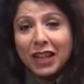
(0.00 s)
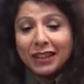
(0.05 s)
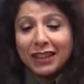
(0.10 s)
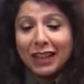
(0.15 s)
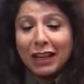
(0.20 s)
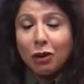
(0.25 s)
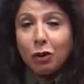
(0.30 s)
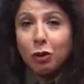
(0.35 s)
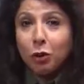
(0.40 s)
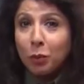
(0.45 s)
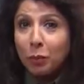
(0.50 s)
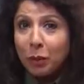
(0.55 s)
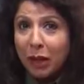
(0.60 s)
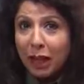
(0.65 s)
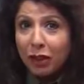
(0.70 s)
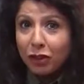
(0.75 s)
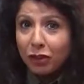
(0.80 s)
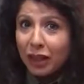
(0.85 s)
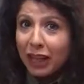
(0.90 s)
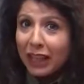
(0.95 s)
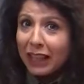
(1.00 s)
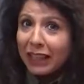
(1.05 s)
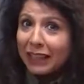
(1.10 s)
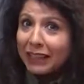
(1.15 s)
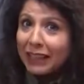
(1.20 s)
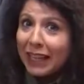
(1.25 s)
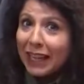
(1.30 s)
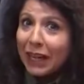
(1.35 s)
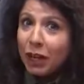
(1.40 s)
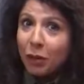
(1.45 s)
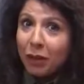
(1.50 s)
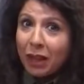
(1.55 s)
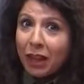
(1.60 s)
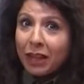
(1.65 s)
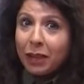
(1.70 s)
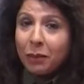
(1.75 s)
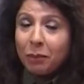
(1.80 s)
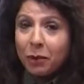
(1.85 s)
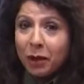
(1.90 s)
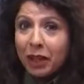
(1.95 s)
ya están acostumbrados a que les traiga
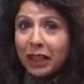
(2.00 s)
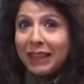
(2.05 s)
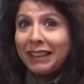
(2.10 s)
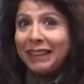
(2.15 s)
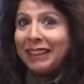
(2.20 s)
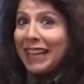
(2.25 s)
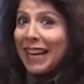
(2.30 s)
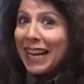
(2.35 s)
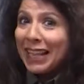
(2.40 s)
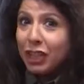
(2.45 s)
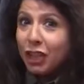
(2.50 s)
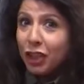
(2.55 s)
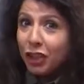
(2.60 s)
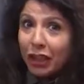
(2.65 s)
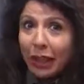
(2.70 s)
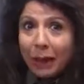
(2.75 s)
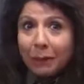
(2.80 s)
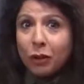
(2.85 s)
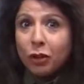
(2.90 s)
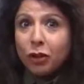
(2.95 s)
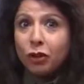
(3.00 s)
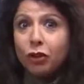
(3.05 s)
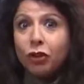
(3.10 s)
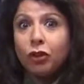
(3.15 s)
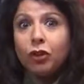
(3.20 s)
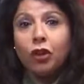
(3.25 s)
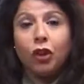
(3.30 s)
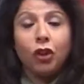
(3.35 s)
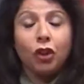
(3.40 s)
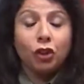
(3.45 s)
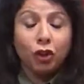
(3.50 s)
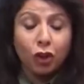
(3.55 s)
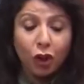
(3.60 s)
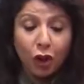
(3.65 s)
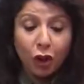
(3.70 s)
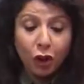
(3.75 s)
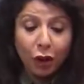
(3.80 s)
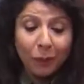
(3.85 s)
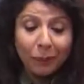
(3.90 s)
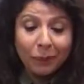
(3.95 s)
novedades porque este año estamos con
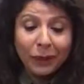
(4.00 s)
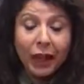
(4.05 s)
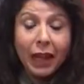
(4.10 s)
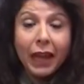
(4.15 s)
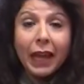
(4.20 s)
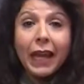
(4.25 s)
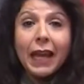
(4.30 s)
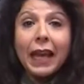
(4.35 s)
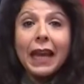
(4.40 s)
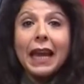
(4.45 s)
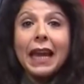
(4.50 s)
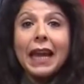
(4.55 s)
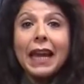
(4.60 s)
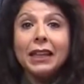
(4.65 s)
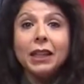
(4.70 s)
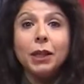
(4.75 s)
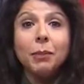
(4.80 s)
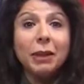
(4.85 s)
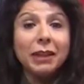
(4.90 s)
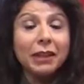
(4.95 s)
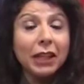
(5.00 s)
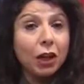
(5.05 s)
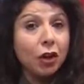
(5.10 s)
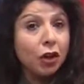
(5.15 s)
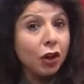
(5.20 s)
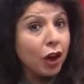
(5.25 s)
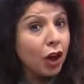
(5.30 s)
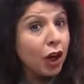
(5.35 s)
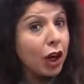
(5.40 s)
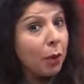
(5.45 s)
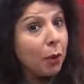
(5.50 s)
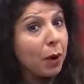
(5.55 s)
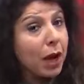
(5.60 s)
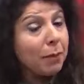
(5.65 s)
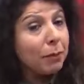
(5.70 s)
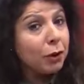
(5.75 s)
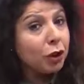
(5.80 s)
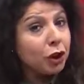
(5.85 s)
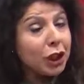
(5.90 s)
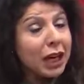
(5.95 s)
todo. Este pantalón que les voy
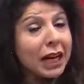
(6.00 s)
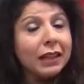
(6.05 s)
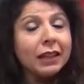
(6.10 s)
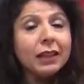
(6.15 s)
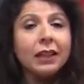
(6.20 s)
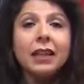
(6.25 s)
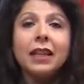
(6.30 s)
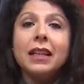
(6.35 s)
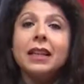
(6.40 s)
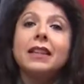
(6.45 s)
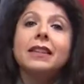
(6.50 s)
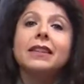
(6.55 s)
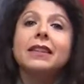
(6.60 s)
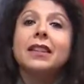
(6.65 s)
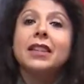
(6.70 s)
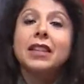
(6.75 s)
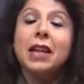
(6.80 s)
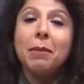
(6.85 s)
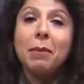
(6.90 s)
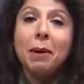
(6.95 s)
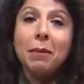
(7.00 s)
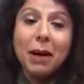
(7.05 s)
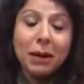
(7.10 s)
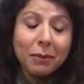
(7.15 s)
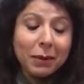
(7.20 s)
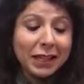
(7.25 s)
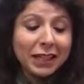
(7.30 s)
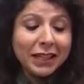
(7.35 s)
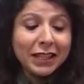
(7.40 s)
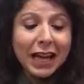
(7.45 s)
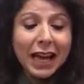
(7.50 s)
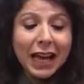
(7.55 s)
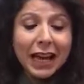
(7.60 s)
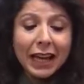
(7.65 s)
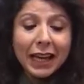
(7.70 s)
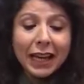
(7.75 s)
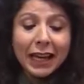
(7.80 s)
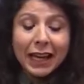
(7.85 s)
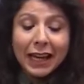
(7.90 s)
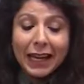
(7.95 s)
a mostrar se llama
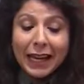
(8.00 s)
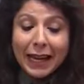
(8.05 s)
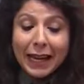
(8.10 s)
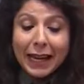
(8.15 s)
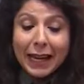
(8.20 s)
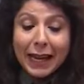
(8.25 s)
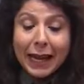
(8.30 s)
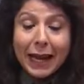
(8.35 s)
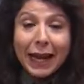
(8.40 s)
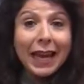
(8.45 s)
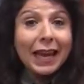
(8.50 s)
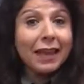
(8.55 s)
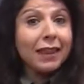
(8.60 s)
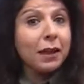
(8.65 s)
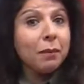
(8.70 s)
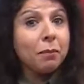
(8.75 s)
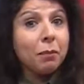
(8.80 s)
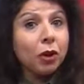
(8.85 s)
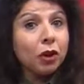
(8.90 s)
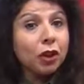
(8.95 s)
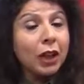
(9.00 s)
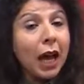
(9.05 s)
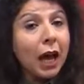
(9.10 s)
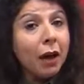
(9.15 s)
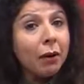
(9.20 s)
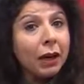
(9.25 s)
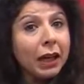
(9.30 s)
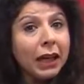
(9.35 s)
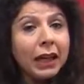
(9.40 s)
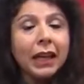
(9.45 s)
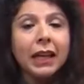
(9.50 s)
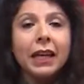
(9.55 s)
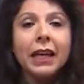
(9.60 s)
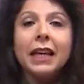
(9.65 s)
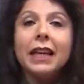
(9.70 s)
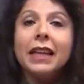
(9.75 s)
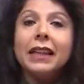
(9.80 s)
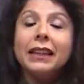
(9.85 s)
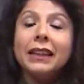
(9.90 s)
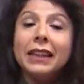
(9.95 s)
Marbella, eh, es desmontable,
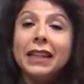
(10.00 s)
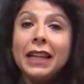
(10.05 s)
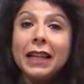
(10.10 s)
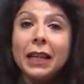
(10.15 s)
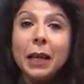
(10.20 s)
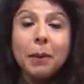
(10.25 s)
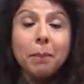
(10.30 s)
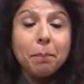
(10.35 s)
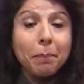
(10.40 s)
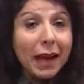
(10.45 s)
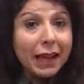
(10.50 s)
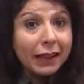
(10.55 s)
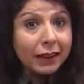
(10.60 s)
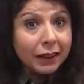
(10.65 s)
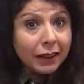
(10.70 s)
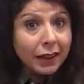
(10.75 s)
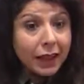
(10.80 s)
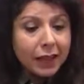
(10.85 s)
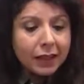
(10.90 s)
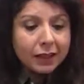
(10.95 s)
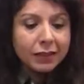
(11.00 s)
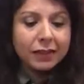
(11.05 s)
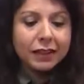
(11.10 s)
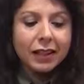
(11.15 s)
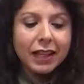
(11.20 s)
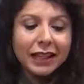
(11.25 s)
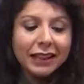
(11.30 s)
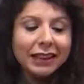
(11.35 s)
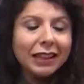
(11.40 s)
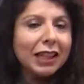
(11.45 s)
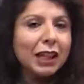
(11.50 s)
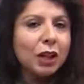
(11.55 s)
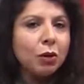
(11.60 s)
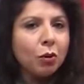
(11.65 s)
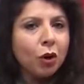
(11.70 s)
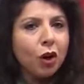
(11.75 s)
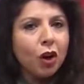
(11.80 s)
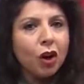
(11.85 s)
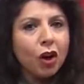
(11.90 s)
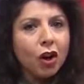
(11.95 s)
tiene spandex, tiene
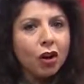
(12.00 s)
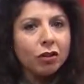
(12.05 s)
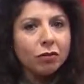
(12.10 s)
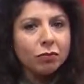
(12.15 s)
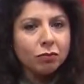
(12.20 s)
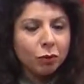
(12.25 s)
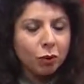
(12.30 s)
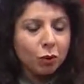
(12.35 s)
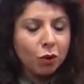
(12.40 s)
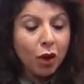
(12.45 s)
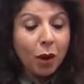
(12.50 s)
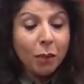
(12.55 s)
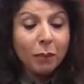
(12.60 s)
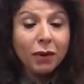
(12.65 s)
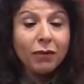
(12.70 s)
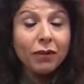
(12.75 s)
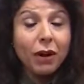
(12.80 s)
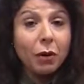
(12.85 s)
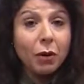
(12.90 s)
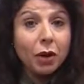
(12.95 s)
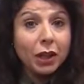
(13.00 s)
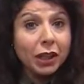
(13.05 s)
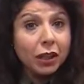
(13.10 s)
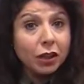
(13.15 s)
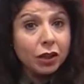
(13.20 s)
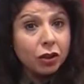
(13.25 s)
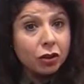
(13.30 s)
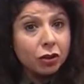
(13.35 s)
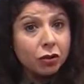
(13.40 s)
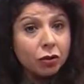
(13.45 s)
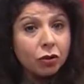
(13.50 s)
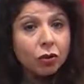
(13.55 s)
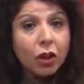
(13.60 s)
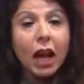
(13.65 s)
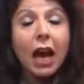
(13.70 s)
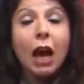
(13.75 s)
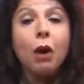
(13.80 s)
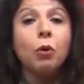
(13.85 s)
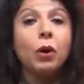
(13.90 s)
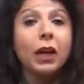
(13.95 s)
un color, uno de mis favoritos,
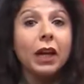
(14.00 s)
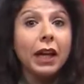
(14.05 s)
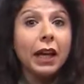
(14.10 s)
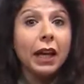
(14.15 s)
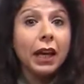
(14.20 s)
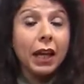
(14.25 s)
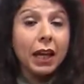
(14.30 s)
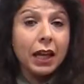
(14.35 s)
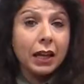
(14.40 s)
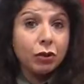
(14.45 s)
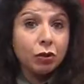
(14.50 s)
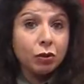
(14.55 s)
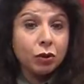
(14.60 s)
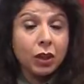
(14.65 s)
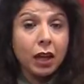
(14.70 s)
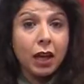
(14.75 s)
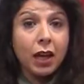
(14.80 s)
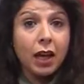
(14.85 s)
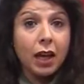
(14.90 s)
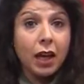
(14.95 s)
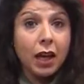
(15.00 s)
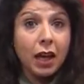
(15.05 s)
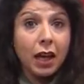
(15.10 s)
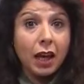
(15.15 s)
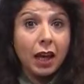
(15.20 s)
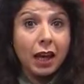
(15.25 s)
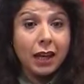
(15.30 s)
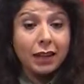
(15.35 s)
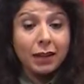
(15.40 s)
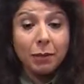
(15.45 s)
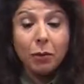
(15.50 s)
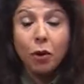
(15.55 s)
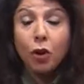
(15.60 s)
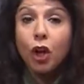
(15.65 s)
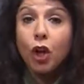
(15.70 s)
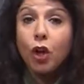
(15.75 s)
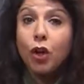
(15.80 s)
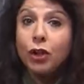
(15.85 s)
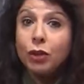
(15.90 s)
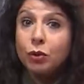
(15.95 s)
aunque es, eh, este
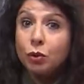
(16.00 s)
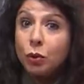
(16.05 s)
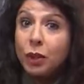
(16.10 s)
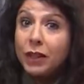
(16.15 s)
modelo es